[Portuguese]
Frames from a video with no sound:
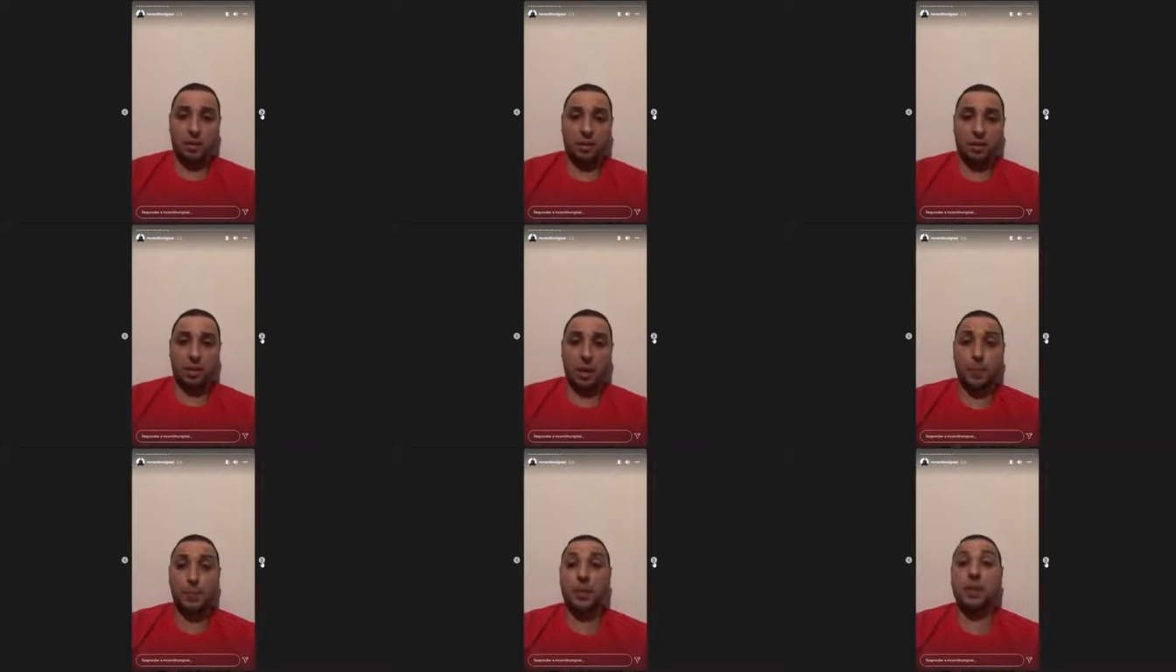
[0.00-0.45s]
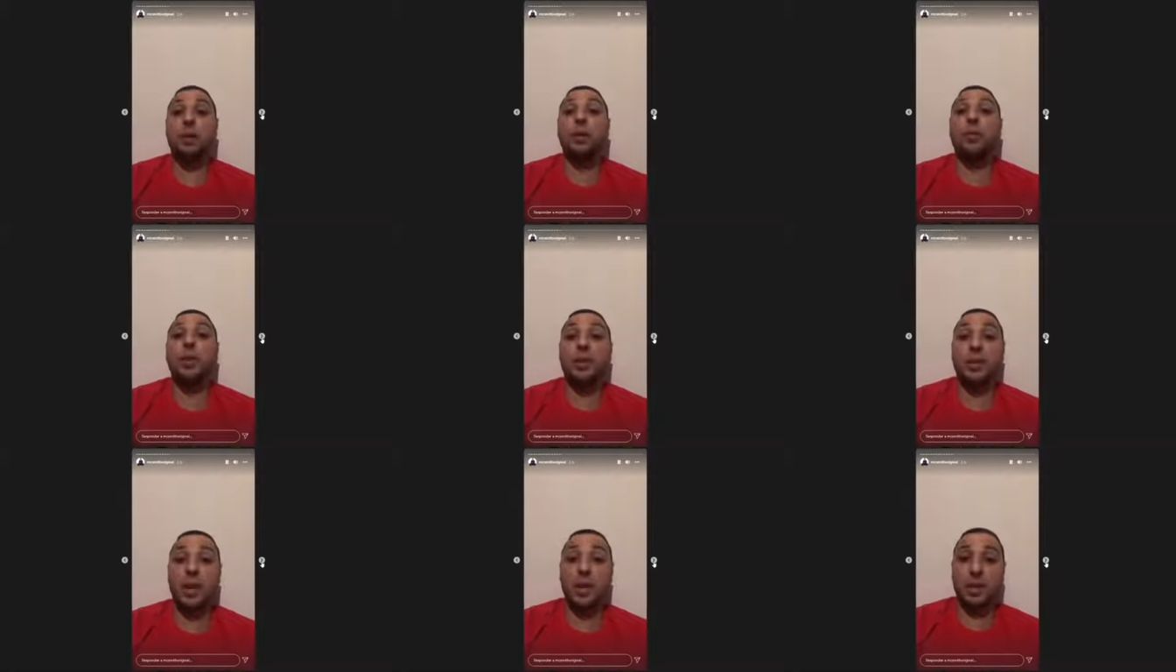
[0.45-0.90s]
Tá pensando que
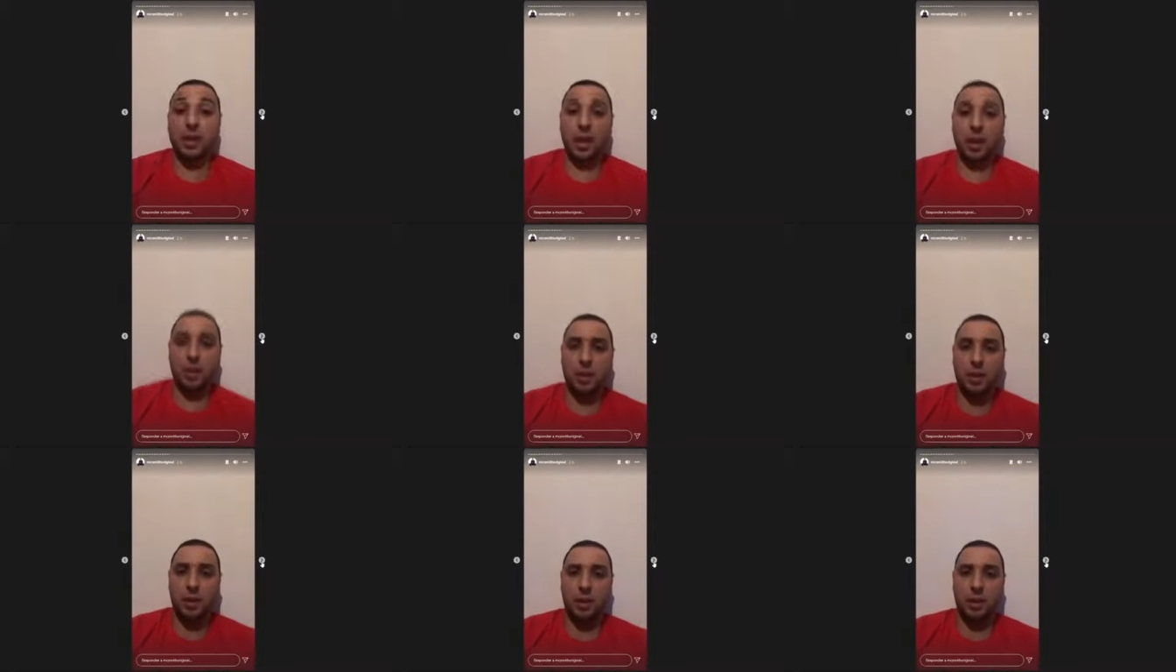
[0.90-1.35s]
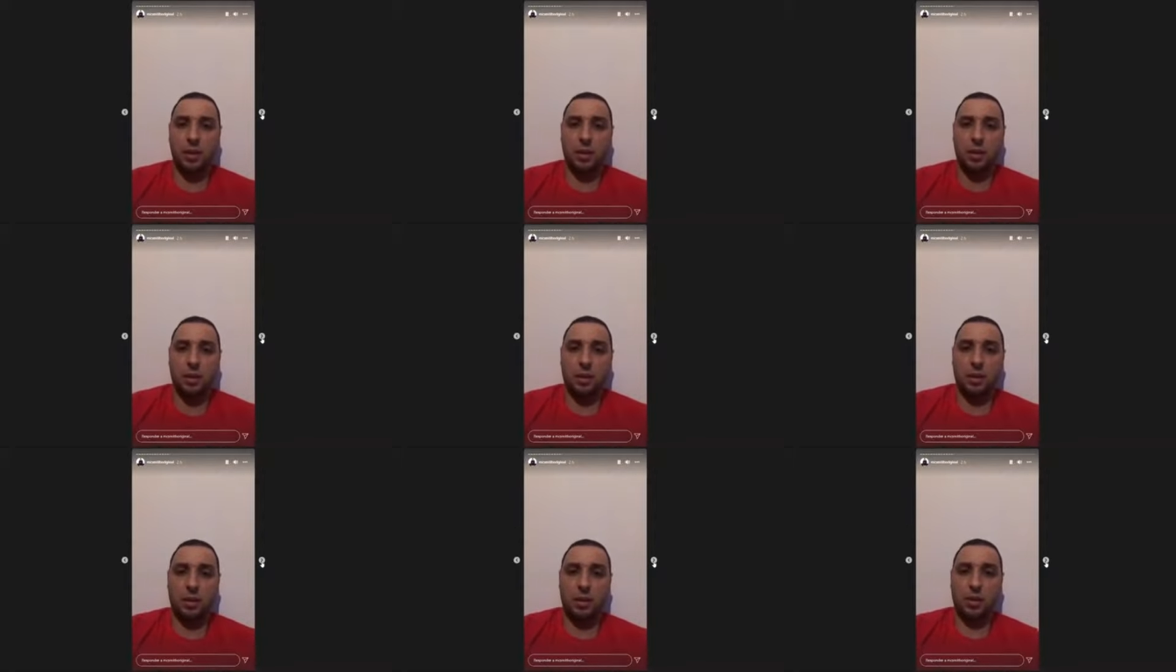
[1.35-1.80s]
você é quem?
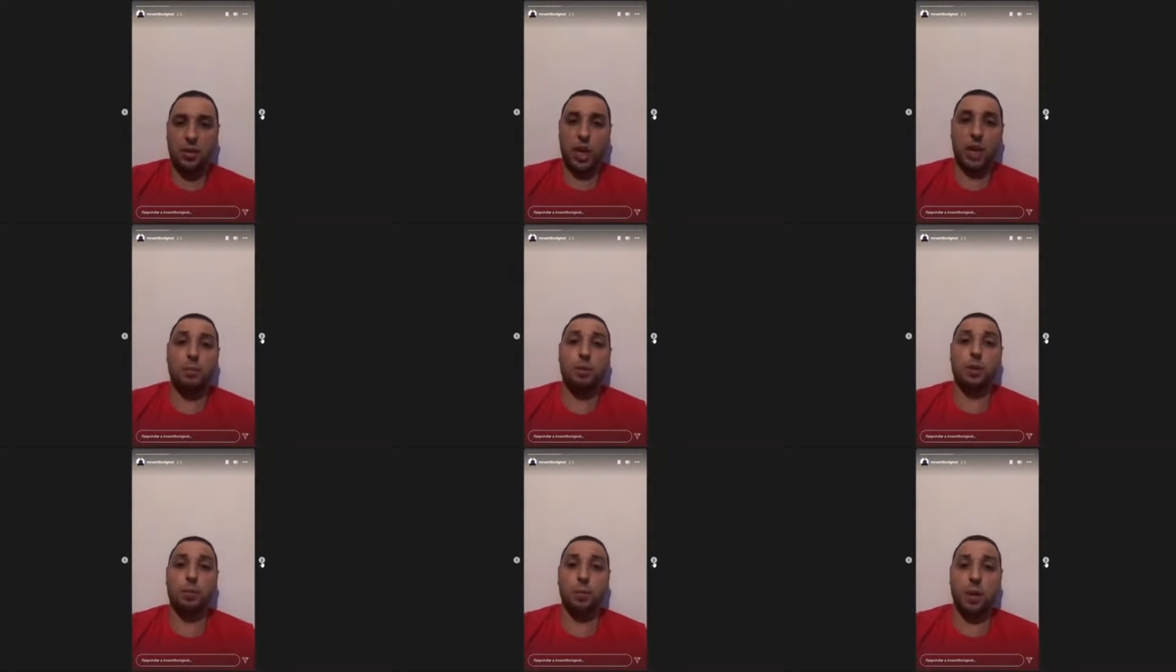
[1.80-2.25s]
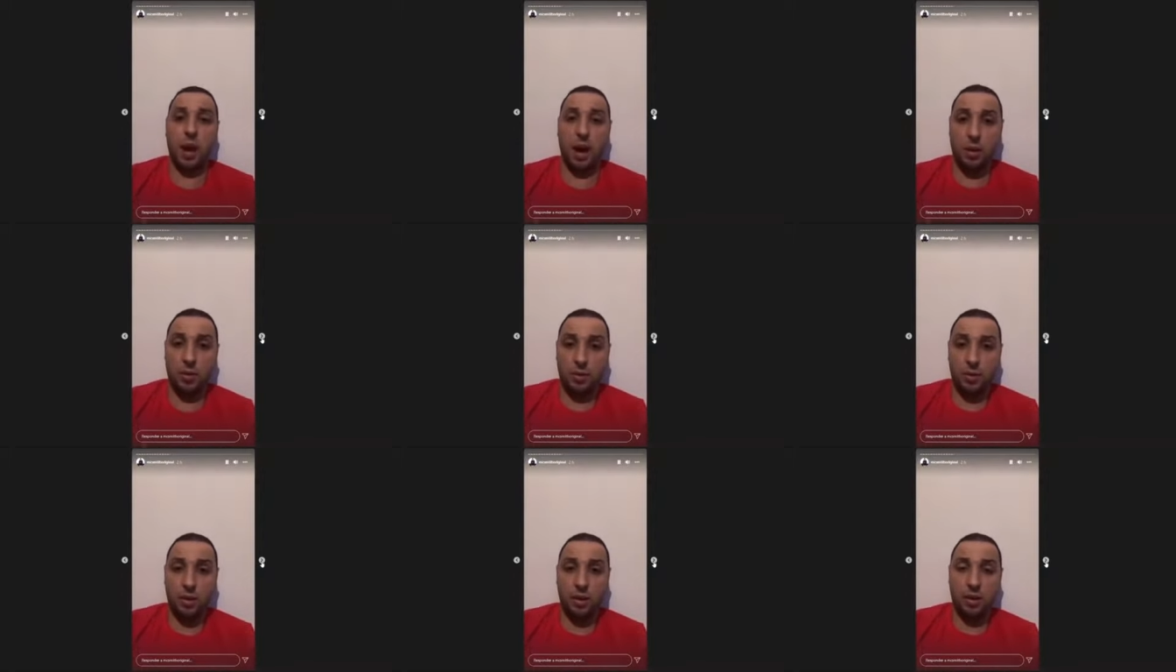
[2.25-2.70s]
James
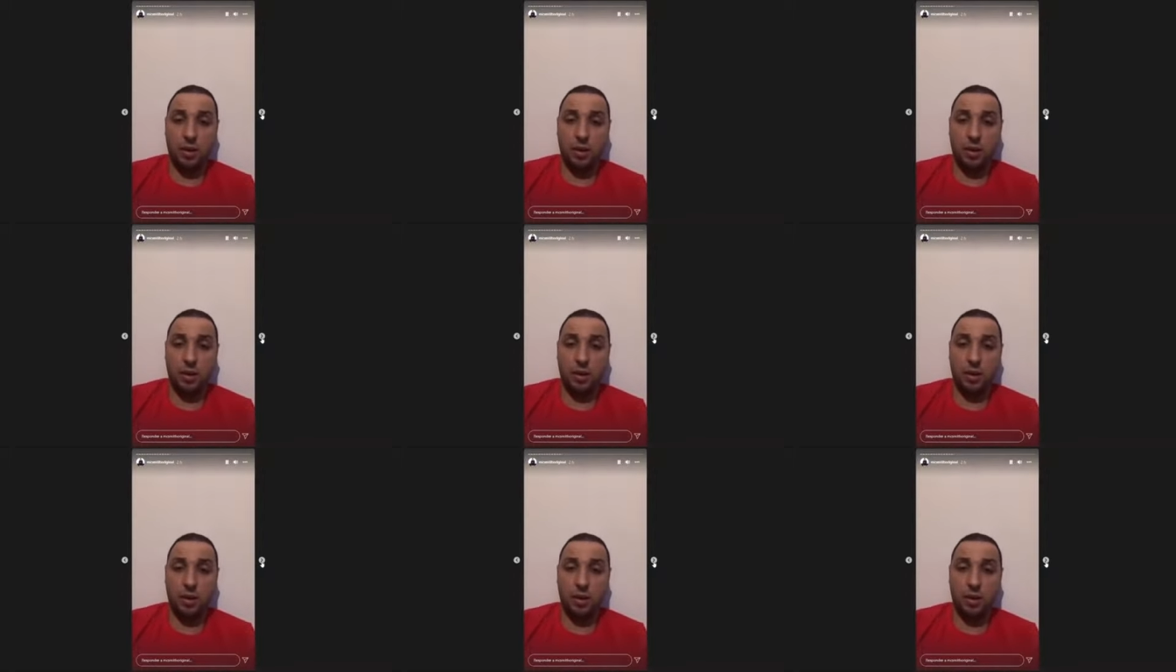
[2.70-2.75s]
Brown?